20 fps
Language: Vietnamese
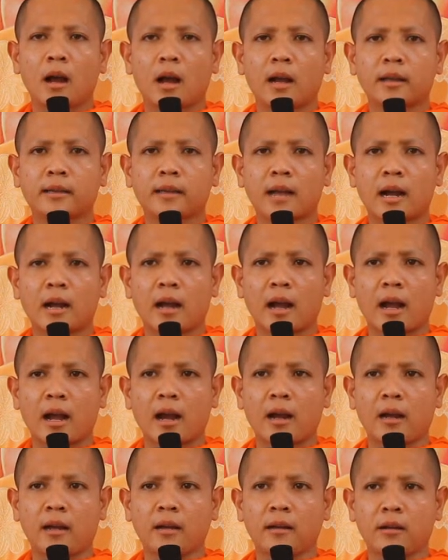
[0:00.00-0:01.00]
Anh chẳng
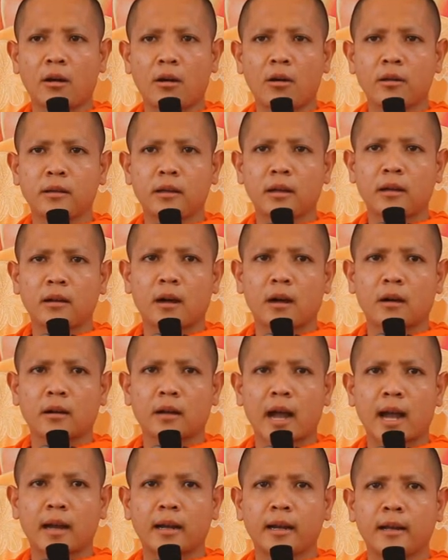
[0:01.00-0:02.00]
hai đôi dừng ở
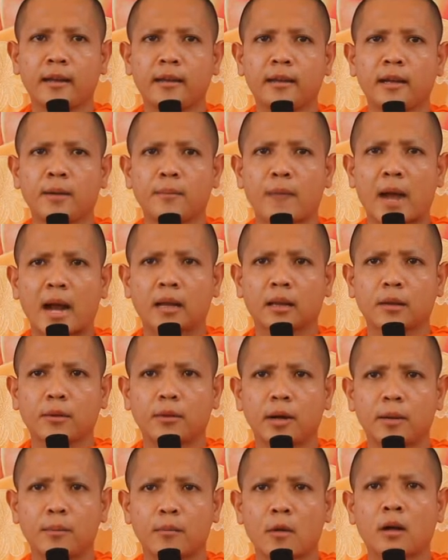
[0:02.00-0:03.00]
cả này dừng bàn
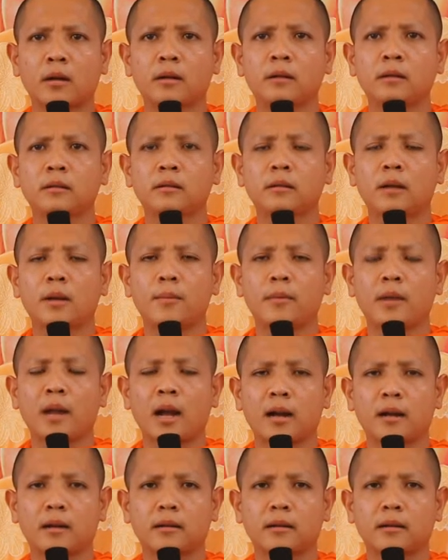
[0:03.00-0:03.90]
thưa bốn lầm lực